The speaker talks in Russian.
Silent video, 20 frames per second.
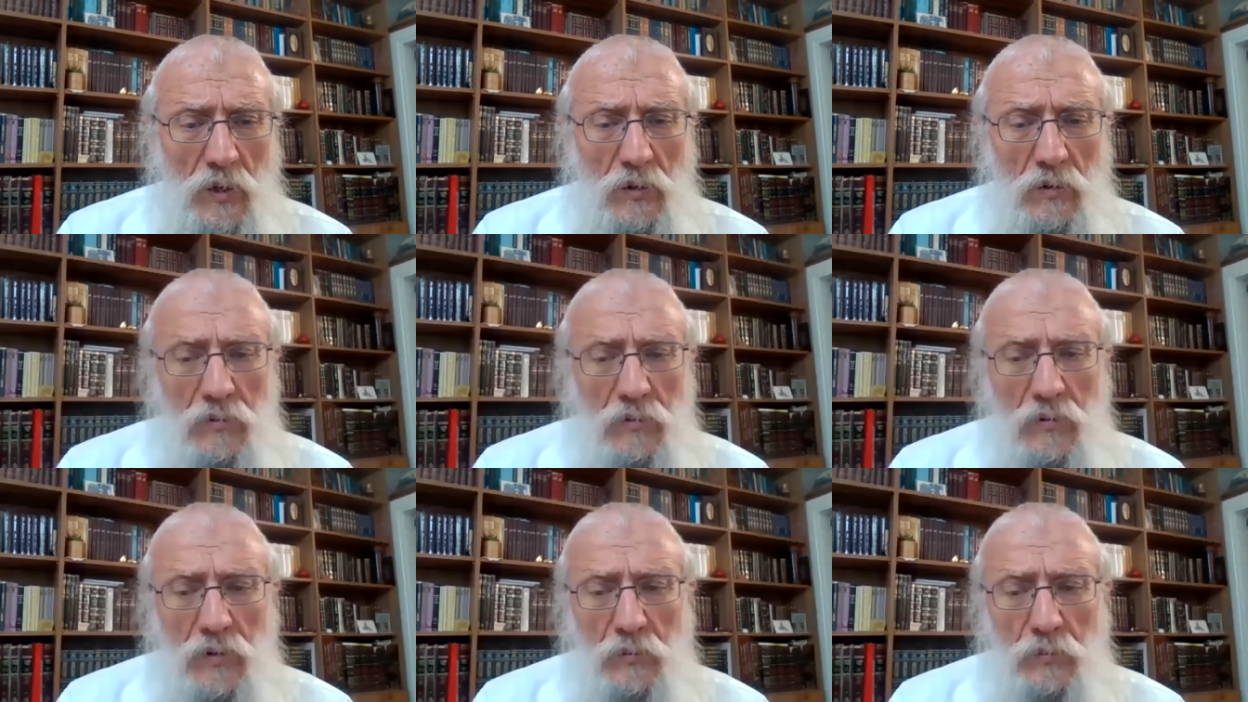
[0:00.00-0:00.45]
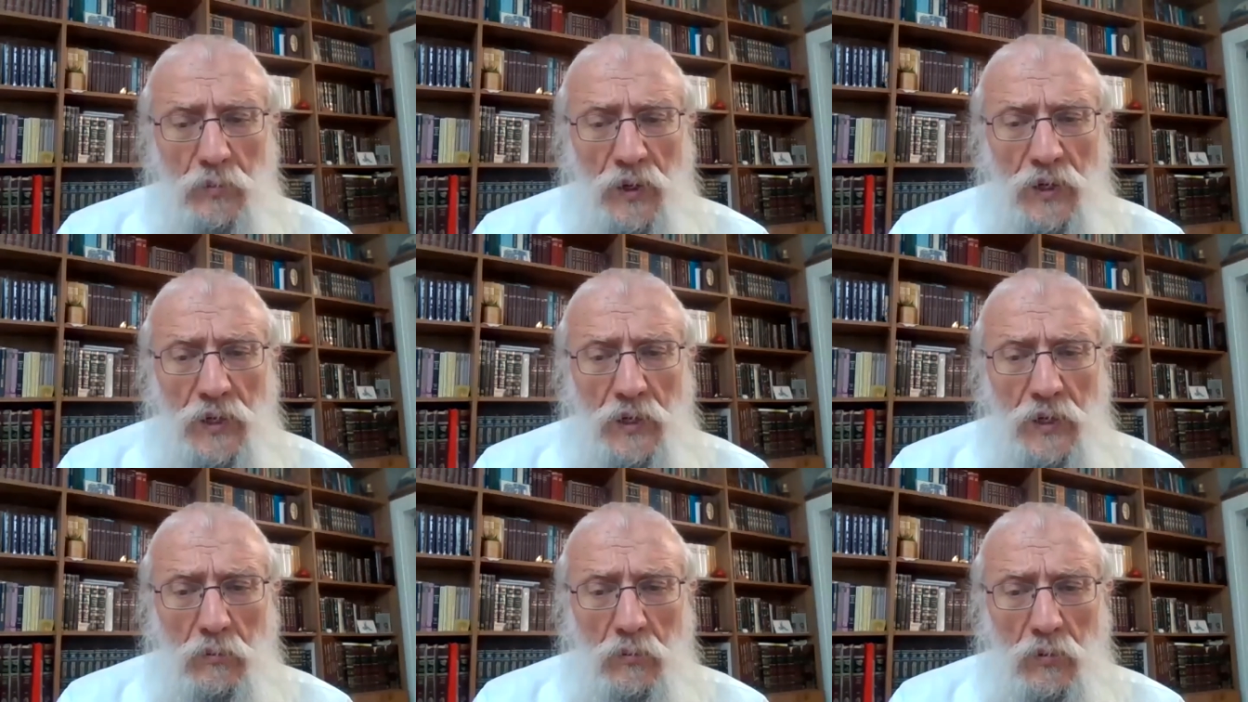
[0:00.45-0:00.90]
Вот.
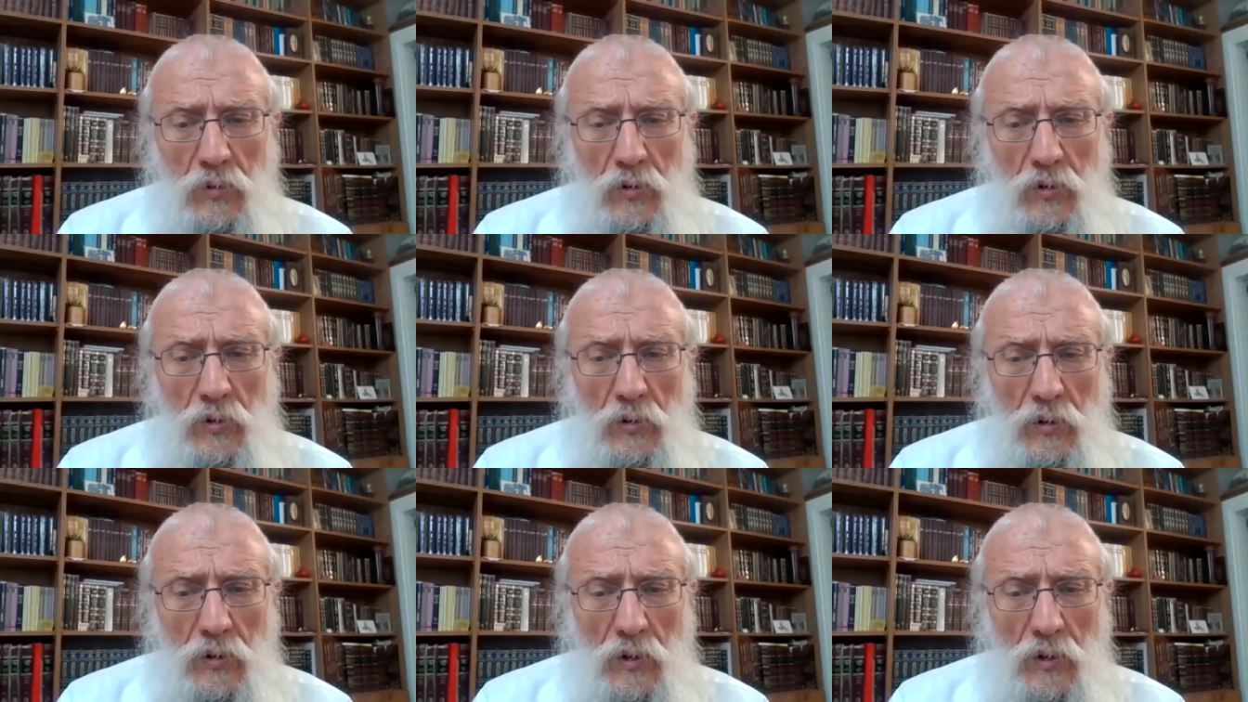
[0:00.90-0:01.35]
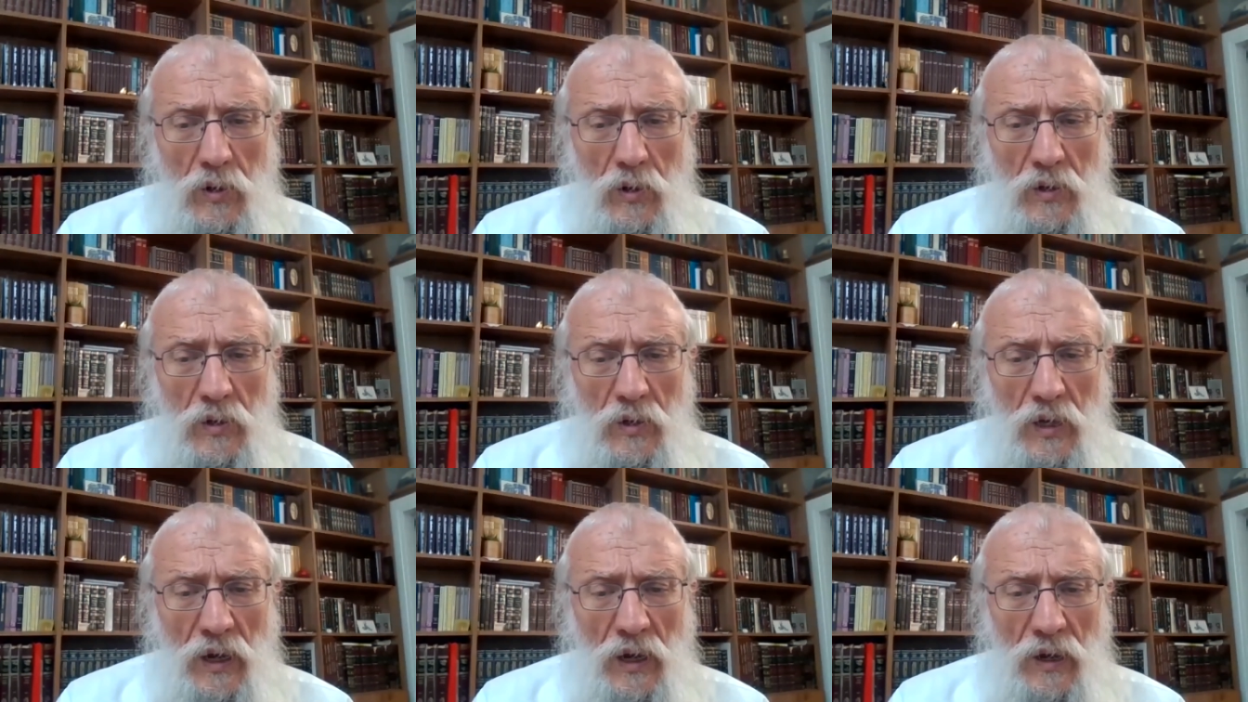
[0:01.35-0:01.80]
Поэтому
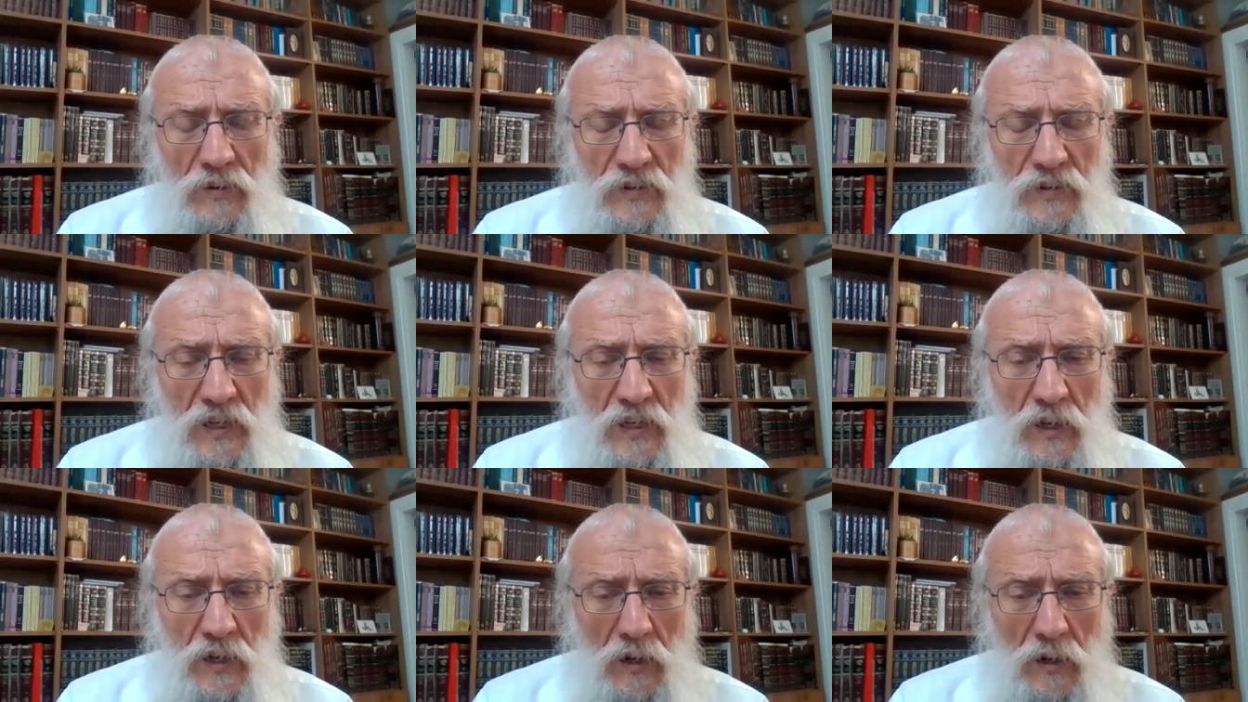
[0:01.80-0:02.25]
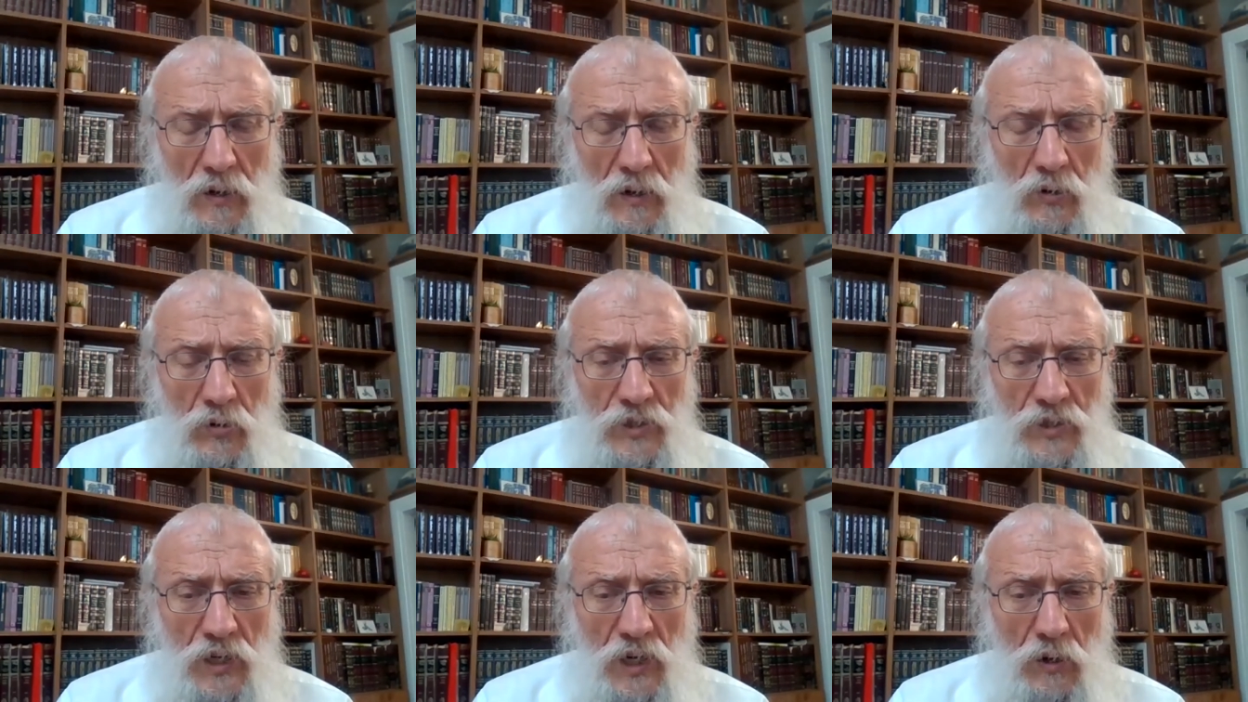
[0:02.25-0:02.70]
я таких
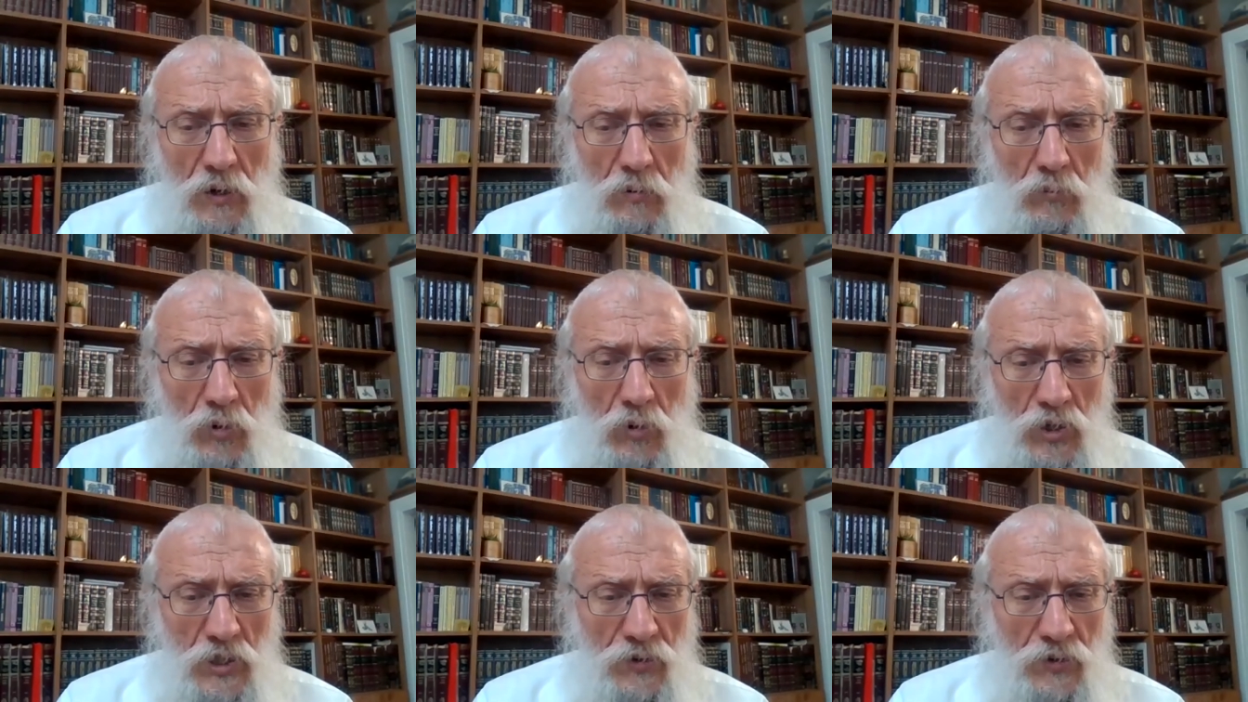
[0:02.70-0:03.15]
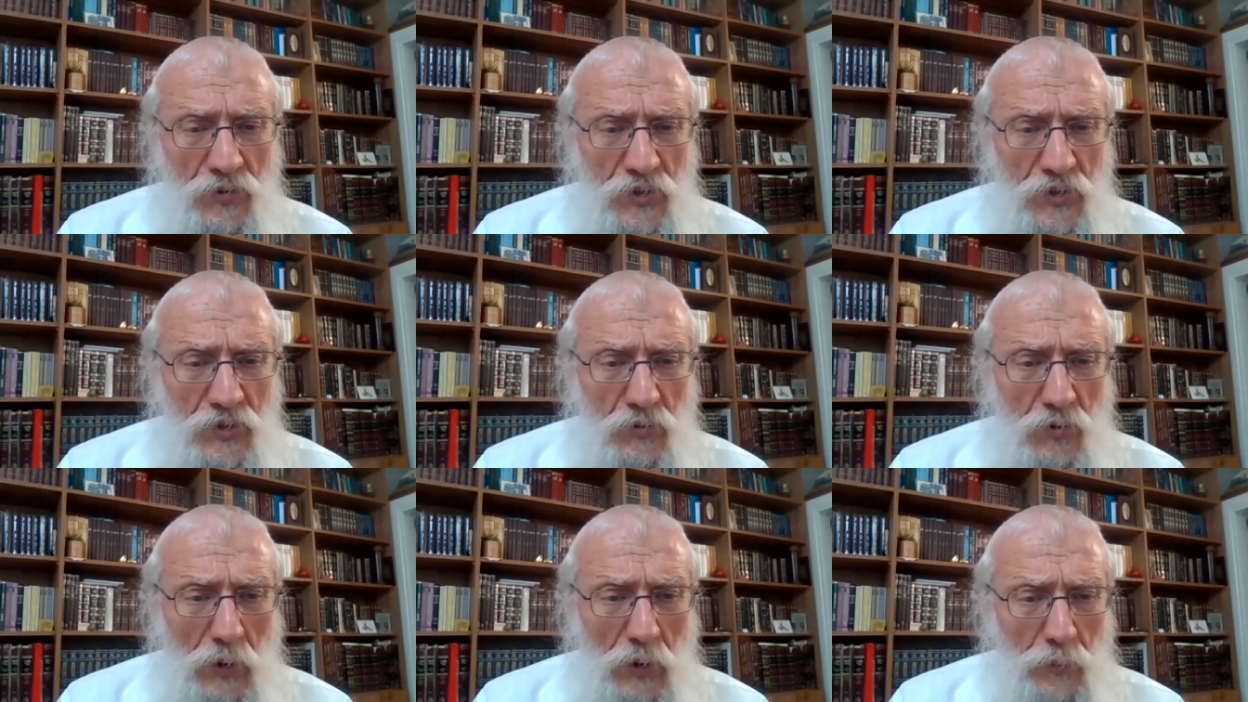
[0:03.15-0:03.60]
людей больше
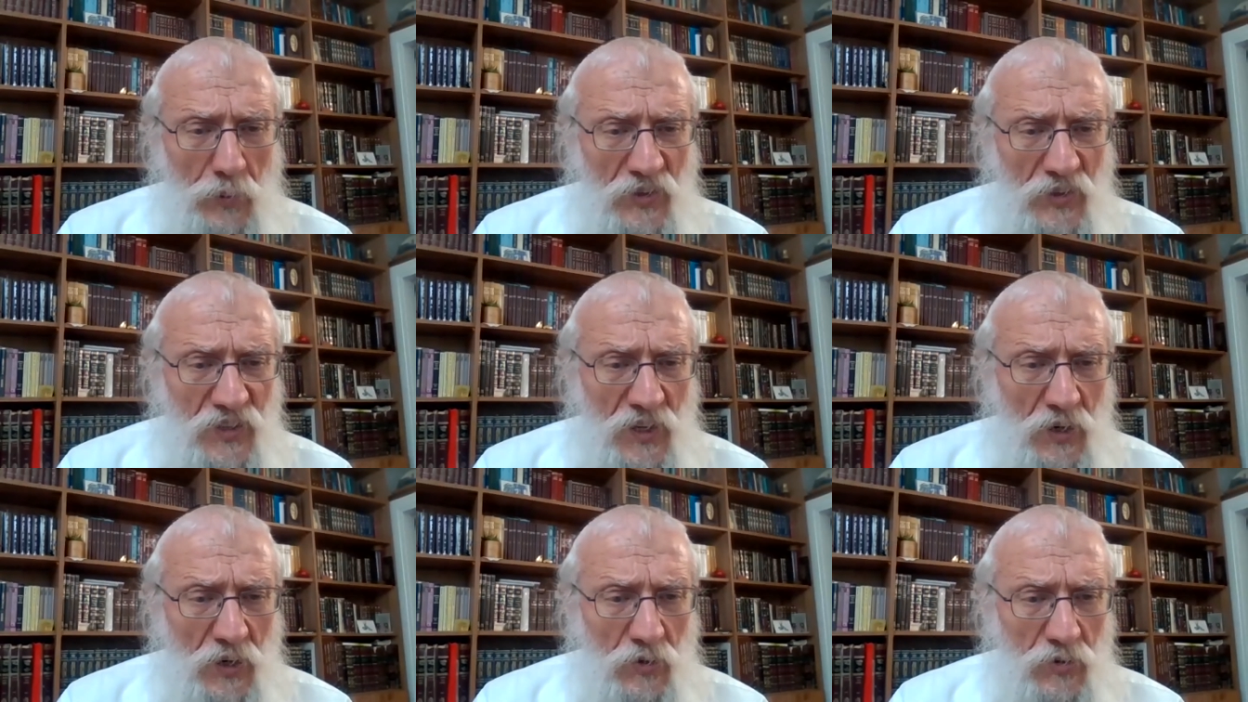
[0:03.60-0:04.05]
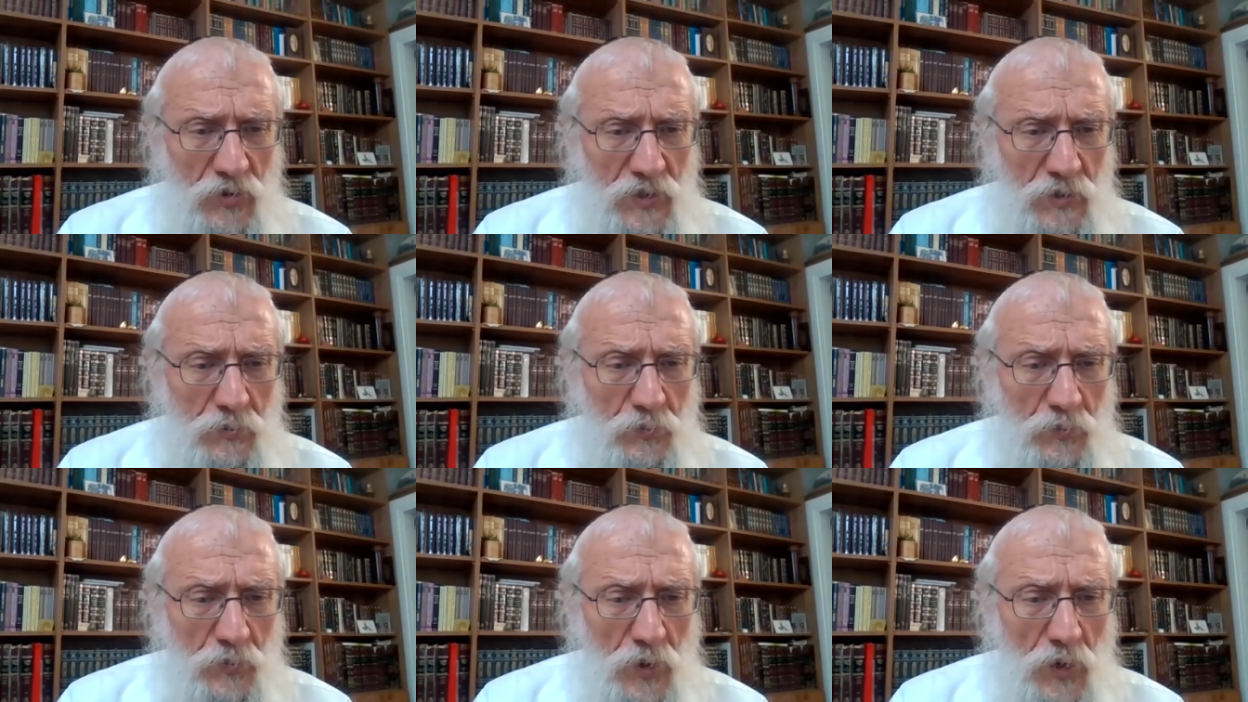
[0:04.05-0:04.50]
всего
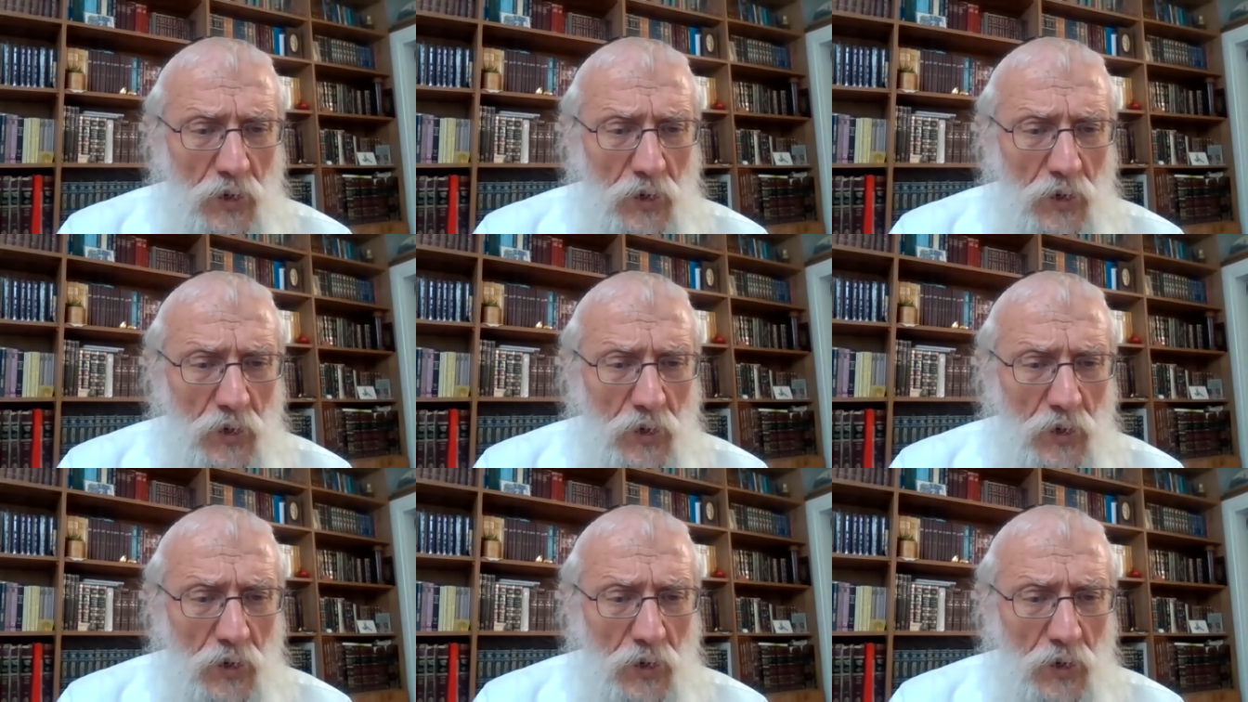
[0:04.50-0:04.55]
опасаюсь